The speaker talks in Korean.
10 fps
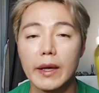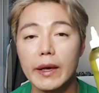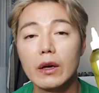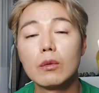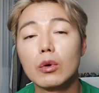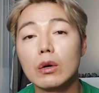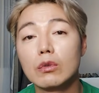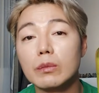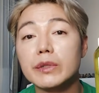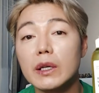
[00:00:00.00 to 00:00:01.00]
헤어
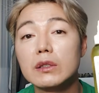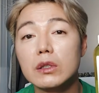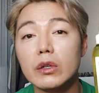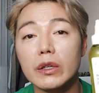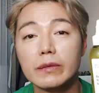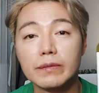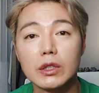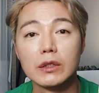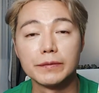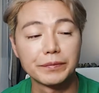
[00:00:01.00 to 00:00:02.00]
뭐라고 검색했을 거예요.
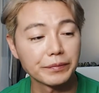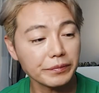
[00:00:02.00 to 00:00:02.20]
아무튼